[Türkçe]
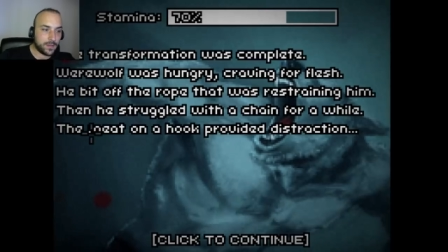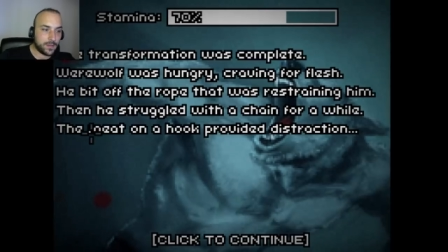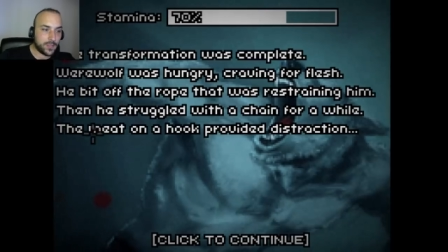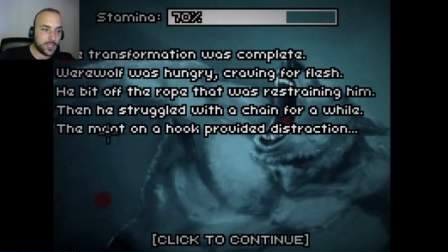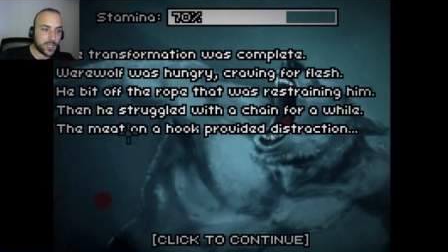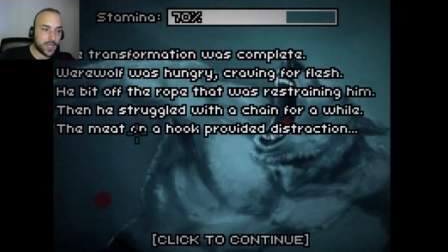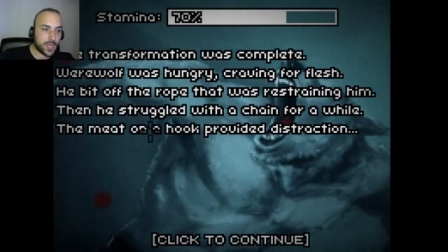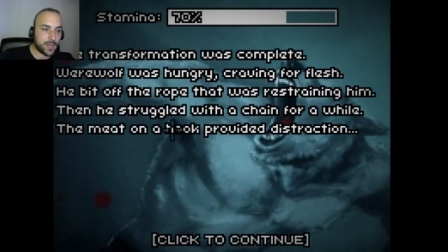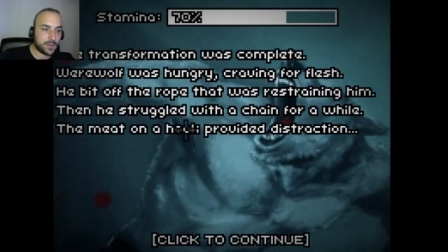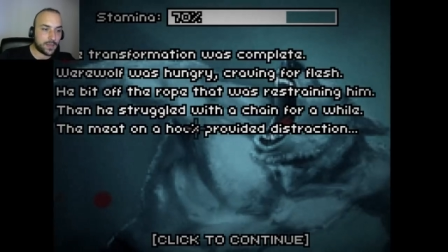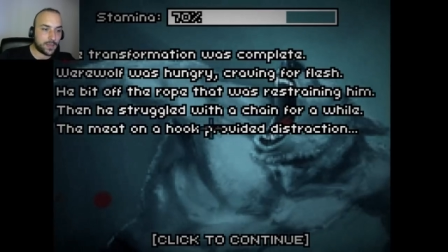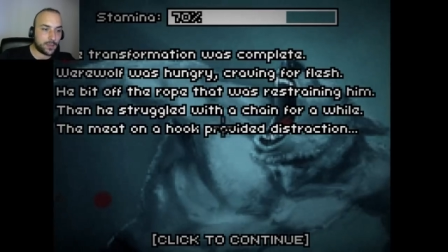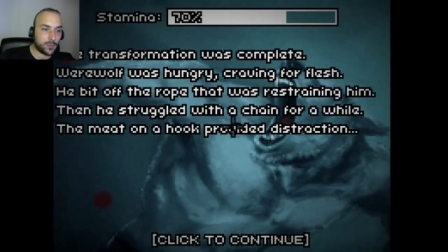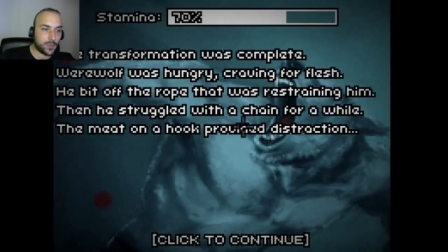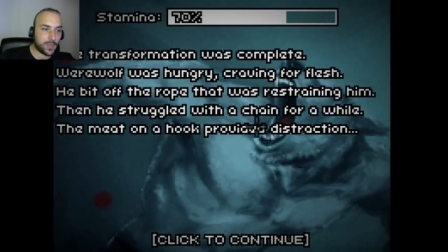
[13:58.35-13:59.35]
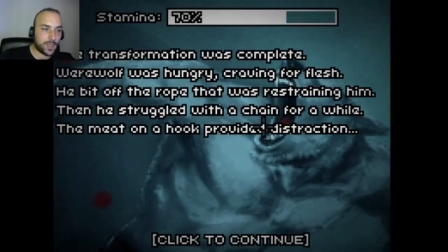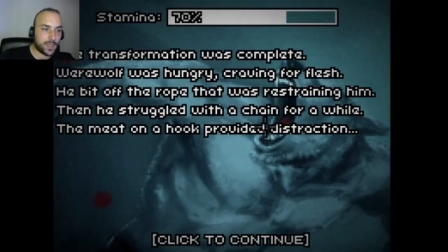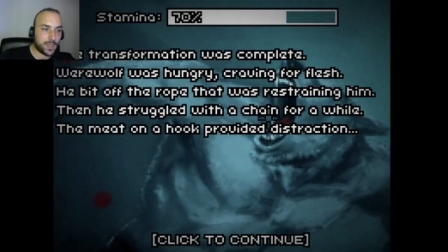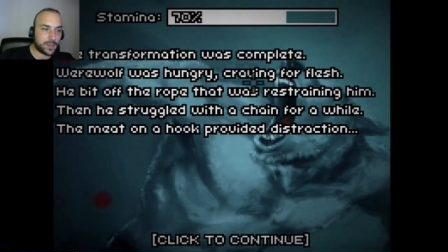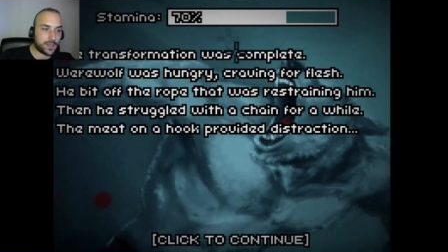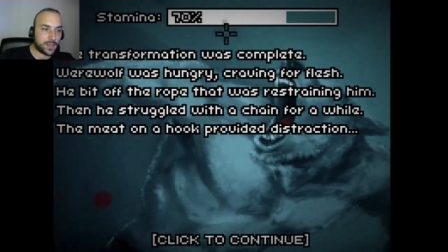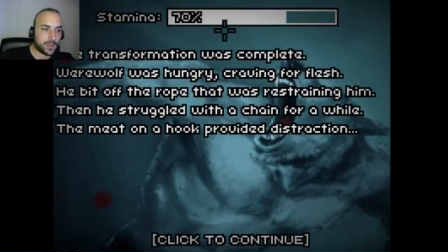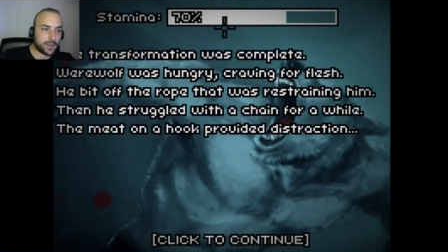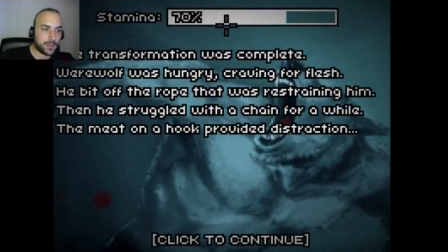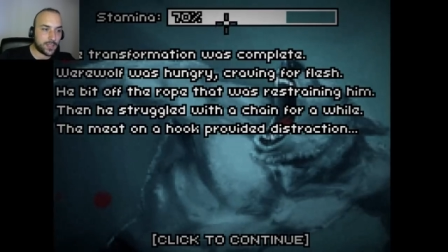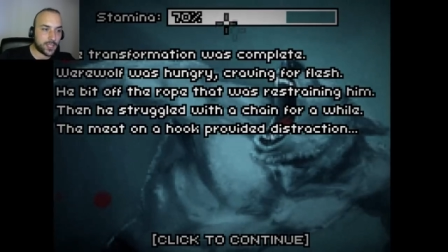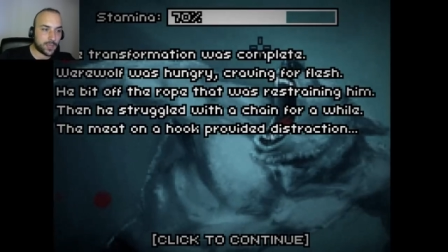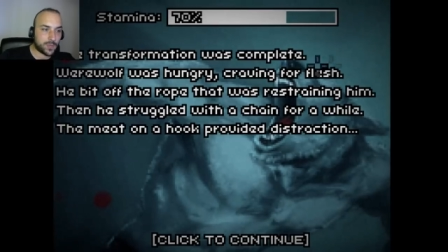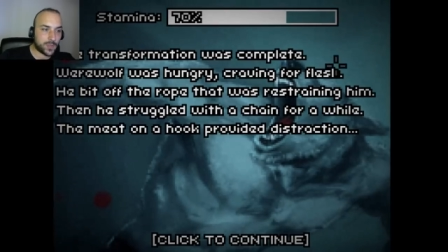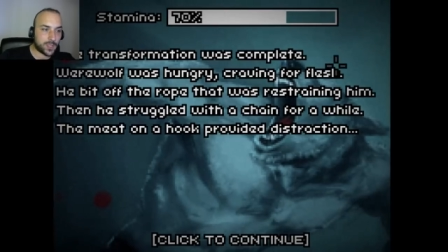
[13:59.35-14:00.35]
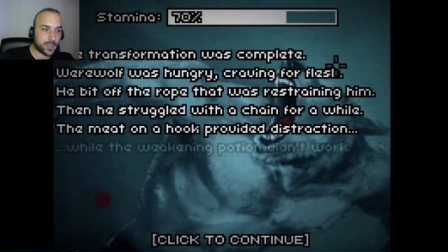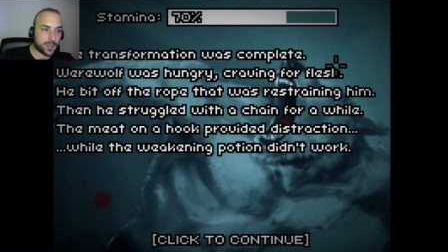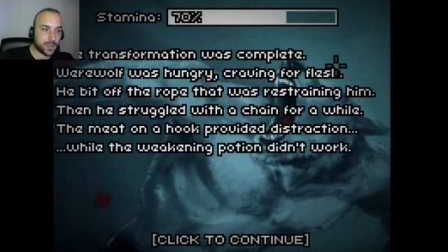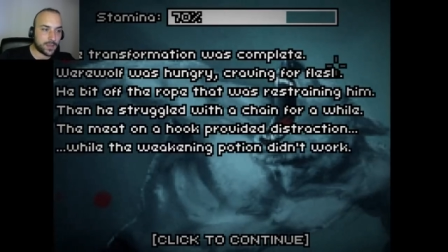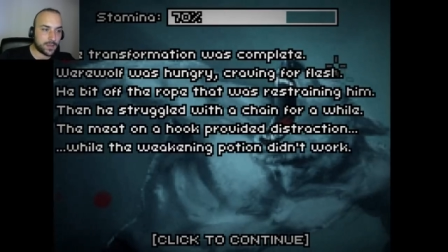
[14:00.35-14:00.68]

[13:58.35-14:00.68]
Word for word: Çengire takılı olan et dikkatini çekmişti.